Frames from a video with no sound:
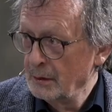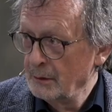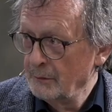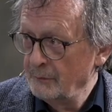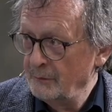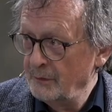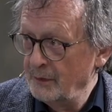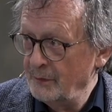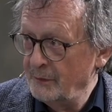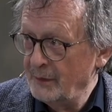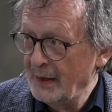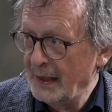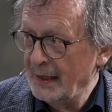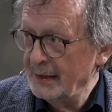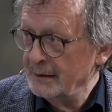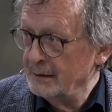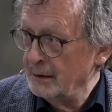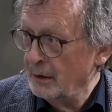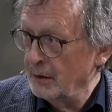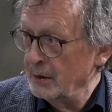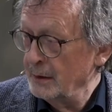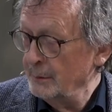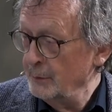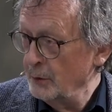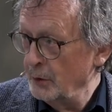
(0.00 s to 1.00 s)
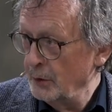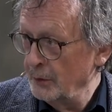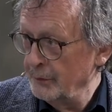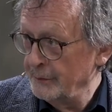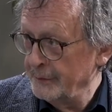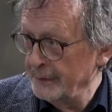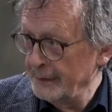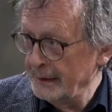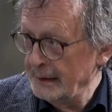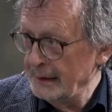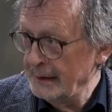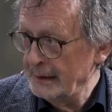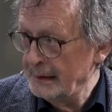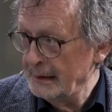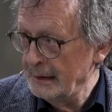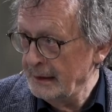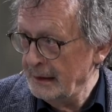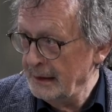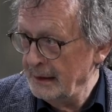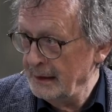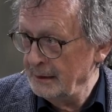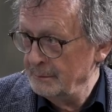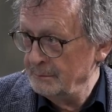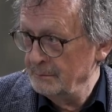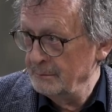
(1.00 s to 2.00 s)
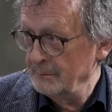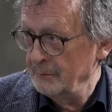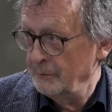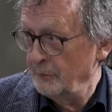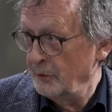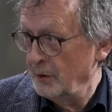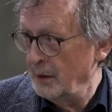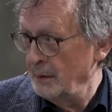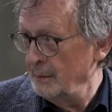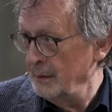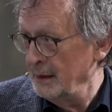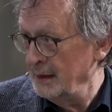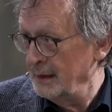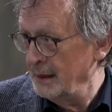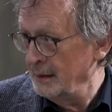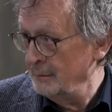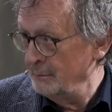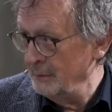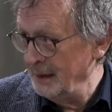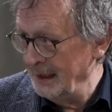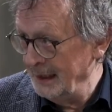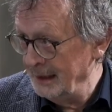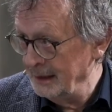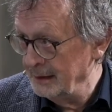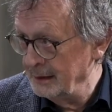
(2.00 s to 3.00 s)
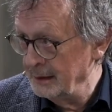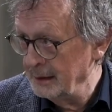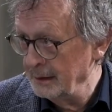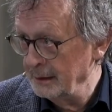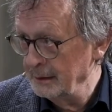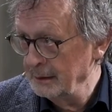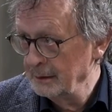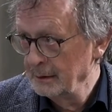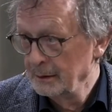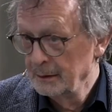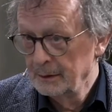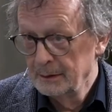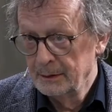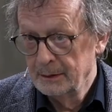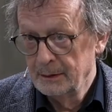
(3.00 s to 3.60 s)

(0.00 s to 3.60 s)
wie weit auch im öffentlichen Leben, vor allem in den Medien,